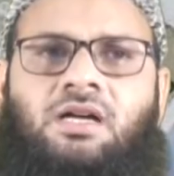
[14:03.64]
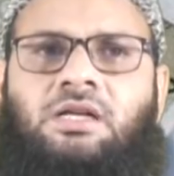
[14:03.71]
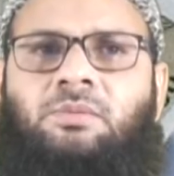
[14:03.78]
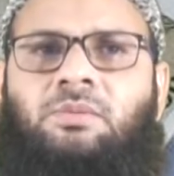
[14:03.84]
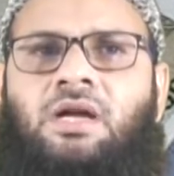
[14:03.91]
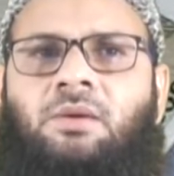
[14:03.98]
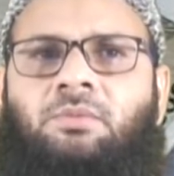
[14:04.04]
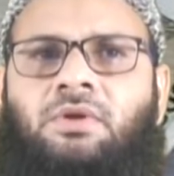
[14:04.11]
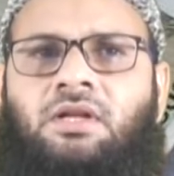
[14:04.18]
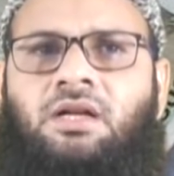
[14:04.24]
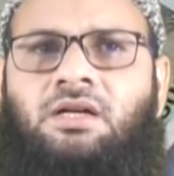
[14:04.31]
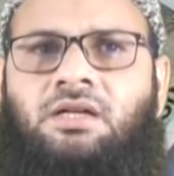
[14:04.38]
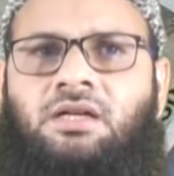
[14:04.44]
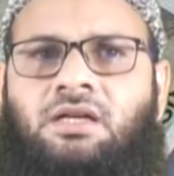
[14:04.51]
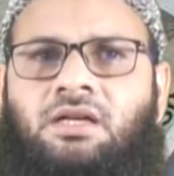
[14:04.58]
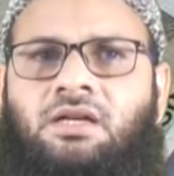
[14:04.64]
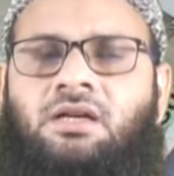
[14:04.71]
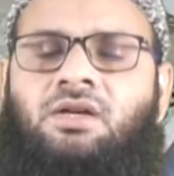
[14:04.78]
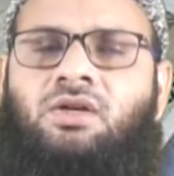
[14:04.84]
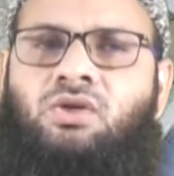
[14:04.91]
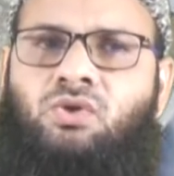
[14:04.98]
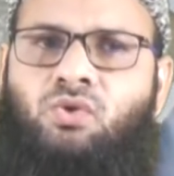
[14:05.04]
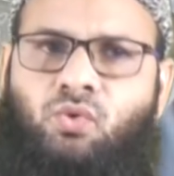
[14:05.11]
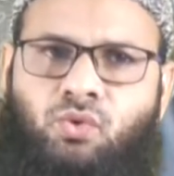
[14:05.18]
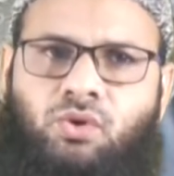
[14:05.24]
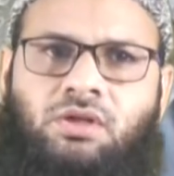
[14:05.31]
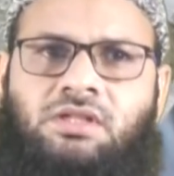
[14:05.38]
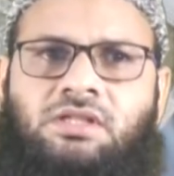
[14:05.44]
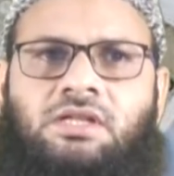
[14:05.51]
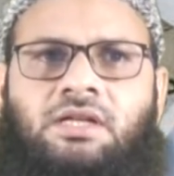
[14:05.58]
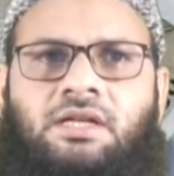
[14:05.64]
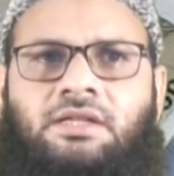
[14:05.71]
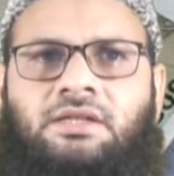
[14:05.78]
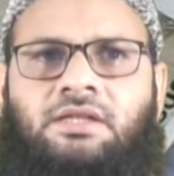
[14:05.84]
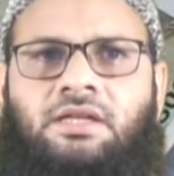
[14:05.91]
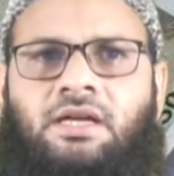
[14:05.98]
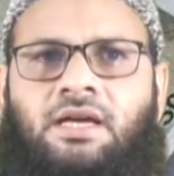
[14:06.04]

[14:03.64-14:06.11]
खानम नामी लड़की खुदकशी करती